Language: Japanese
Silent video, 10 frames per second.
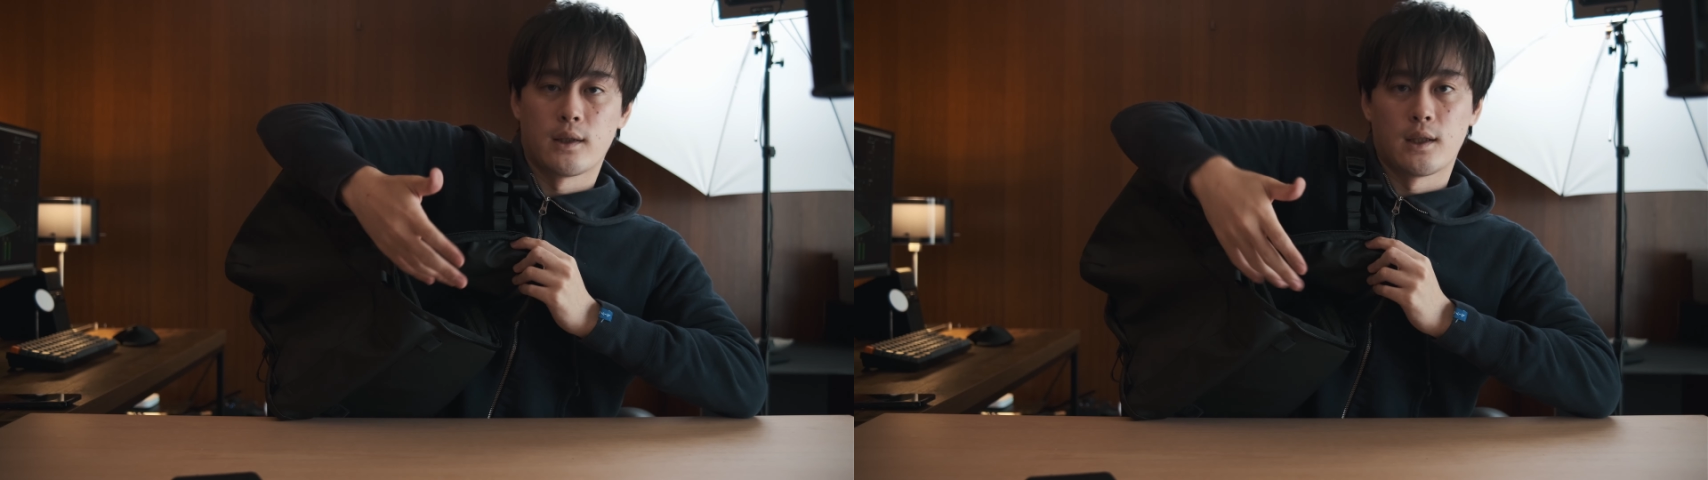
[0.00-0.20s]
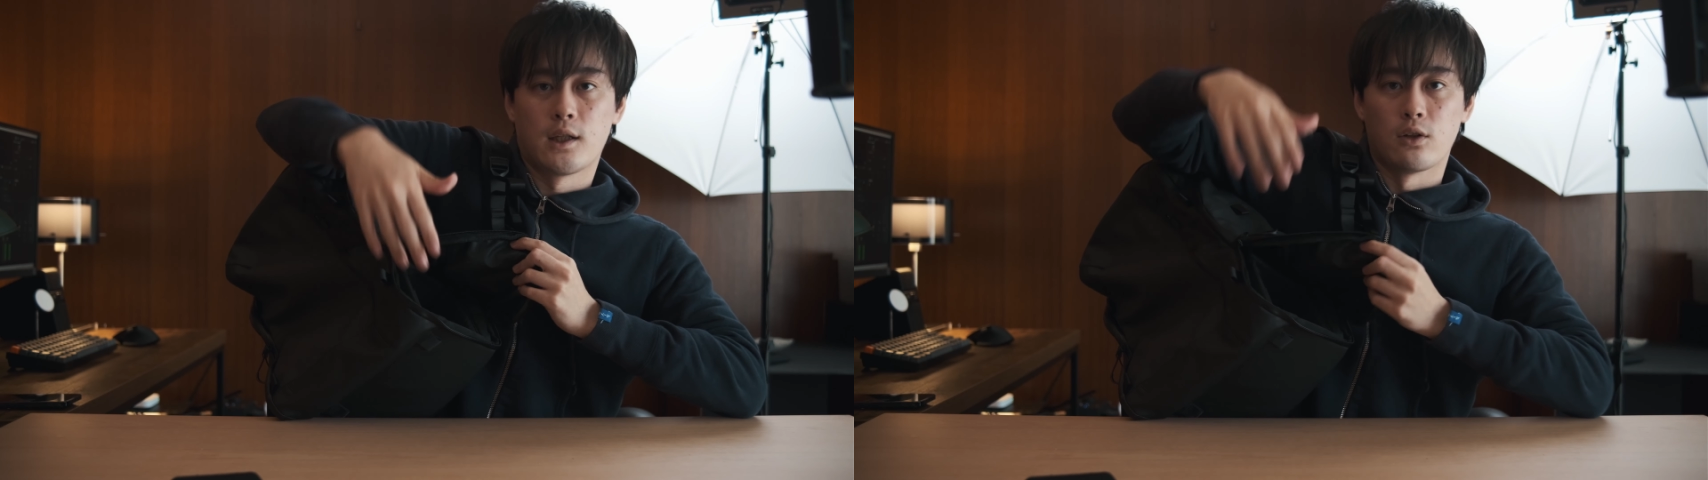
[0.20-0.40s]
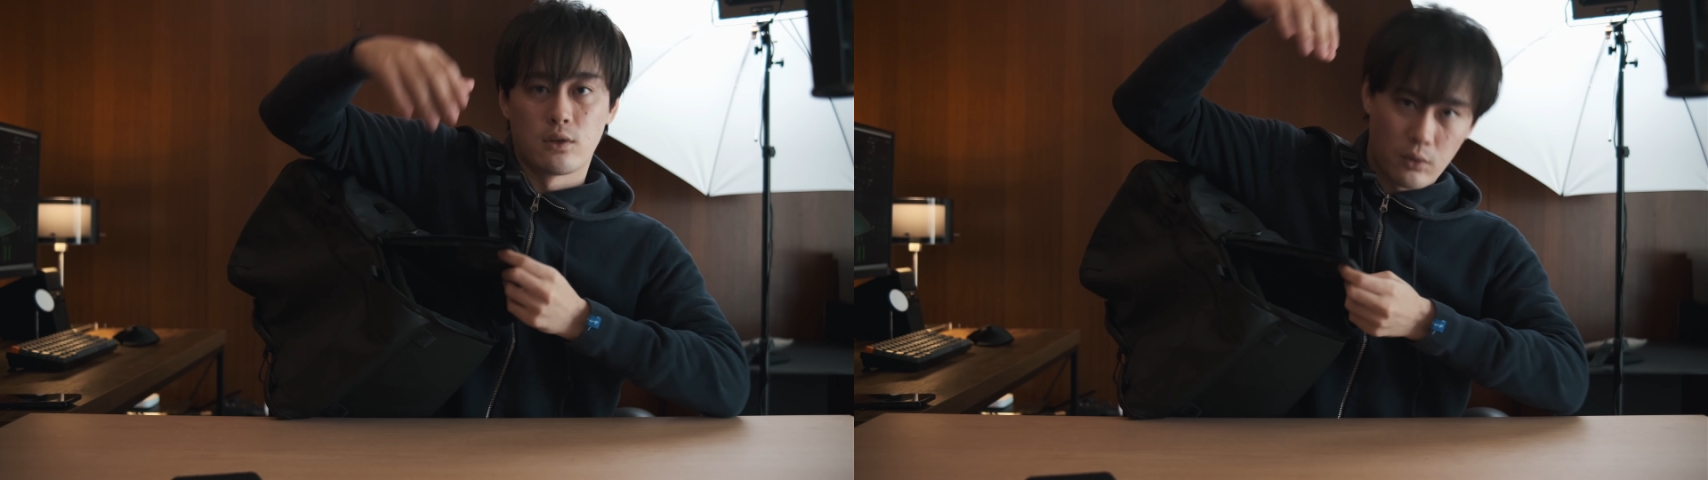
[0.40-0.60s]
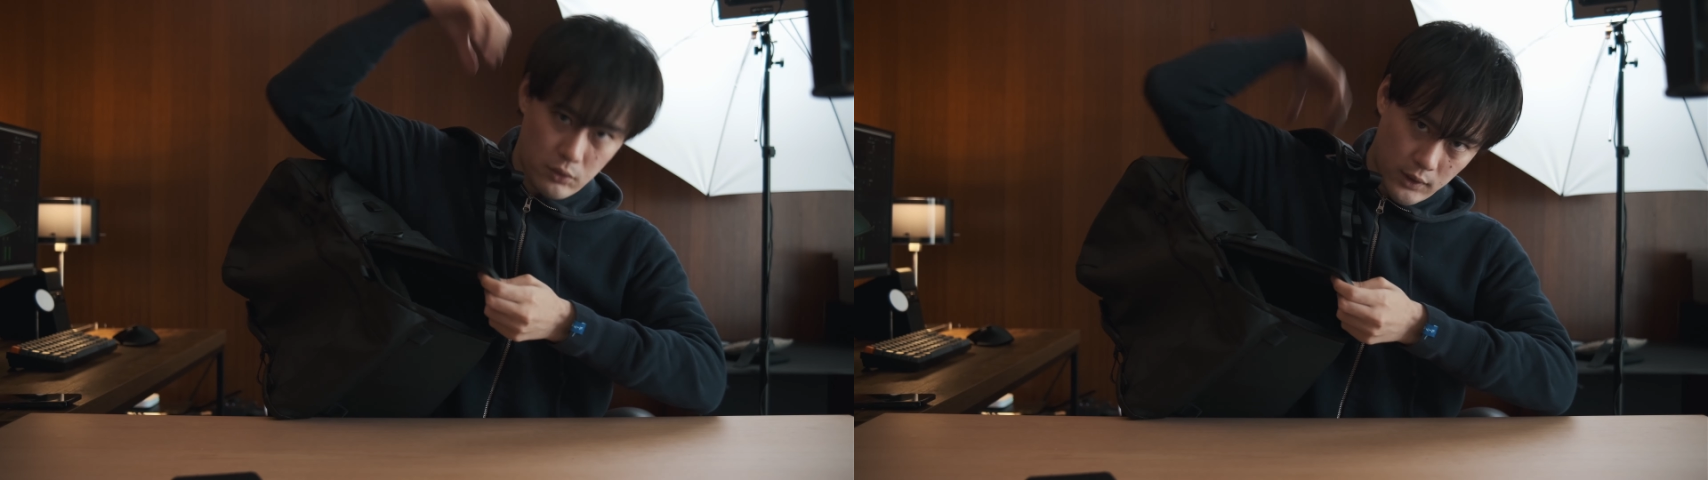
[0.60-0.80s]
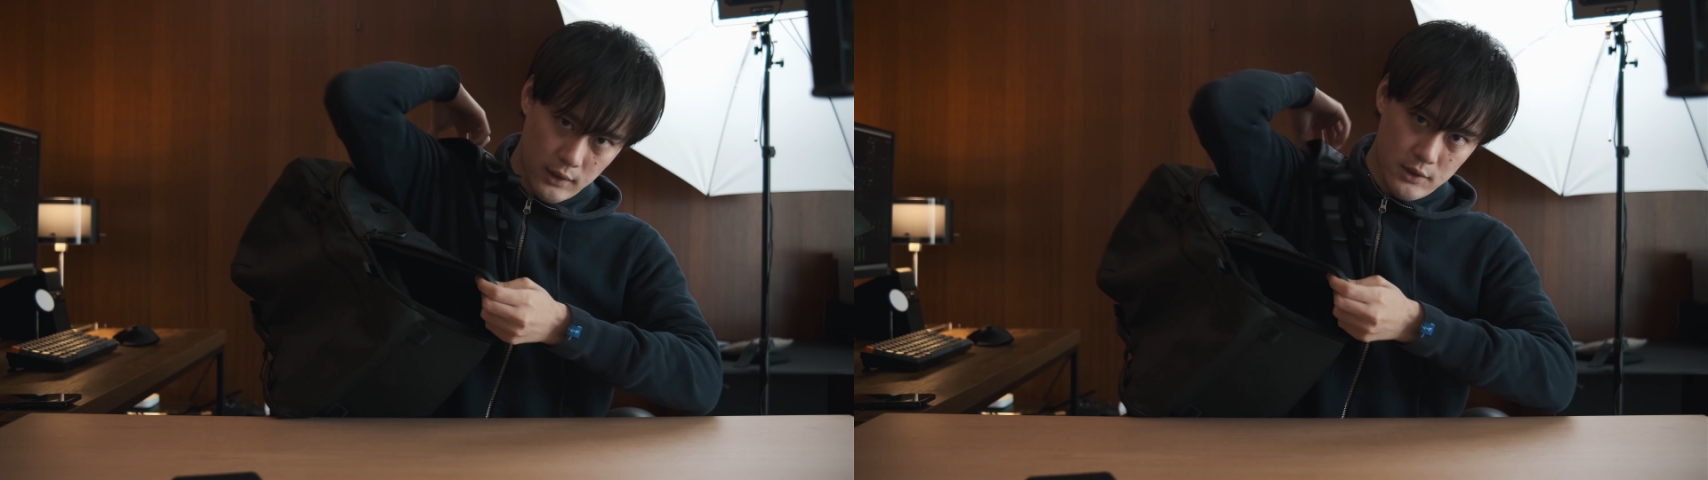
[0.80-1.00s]
できるってこ
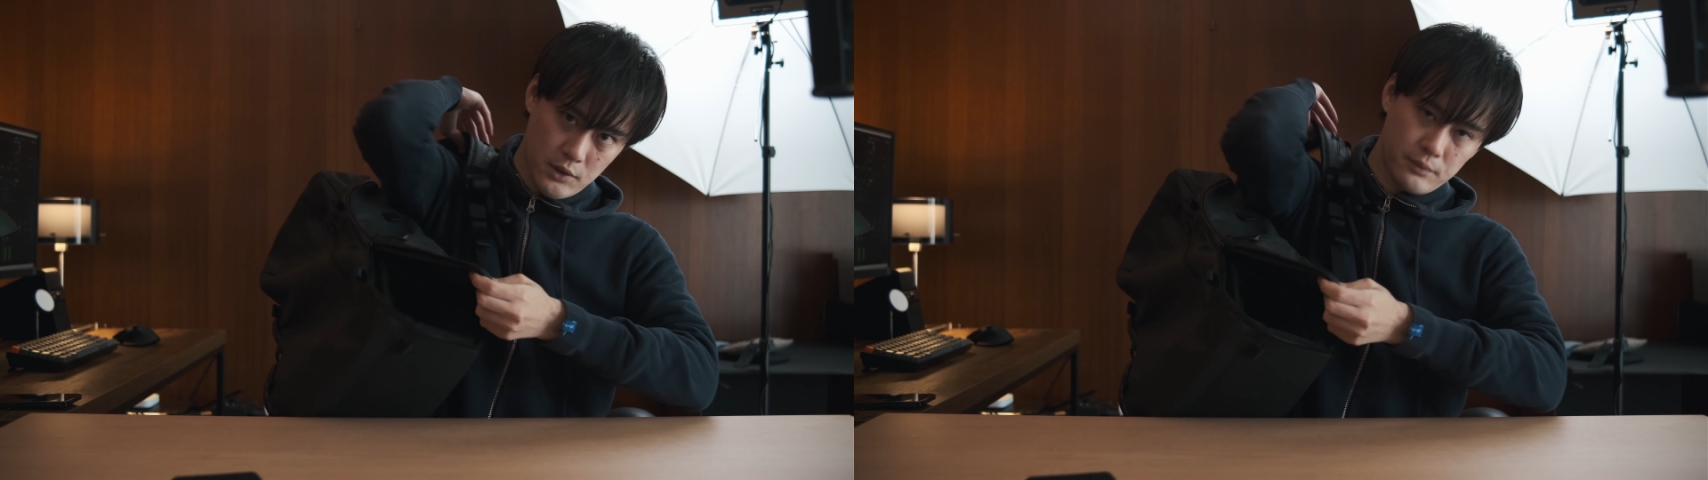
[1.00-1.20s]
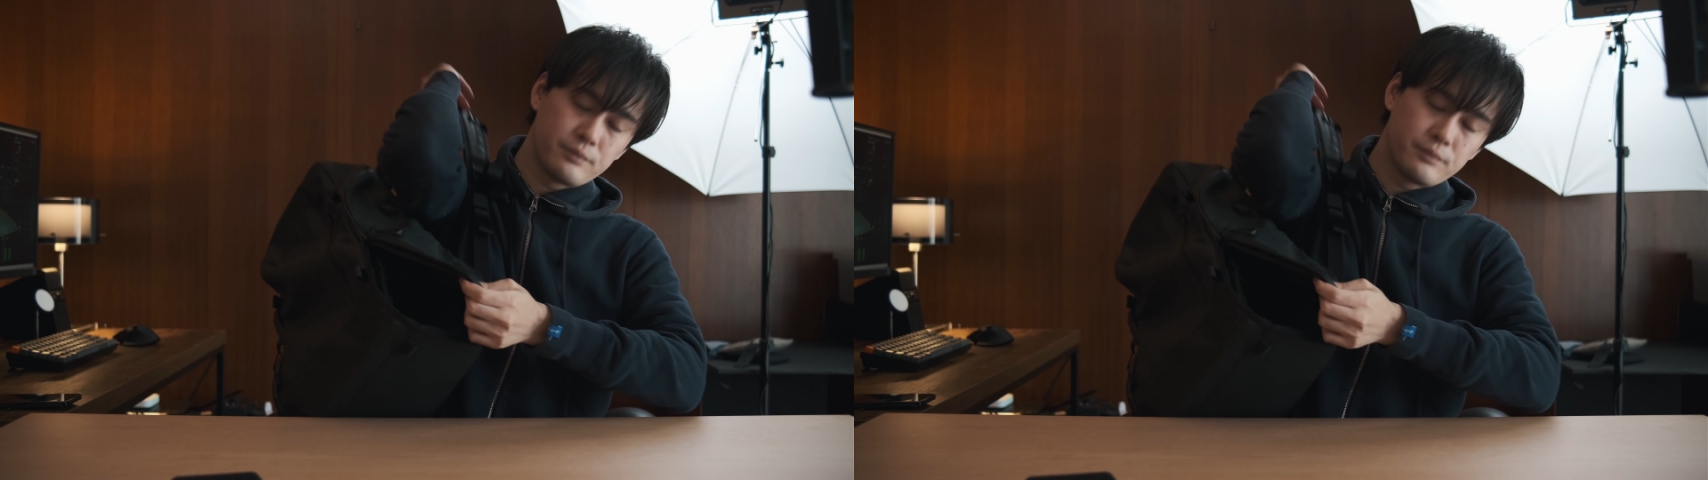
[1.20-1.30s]
となんですよ、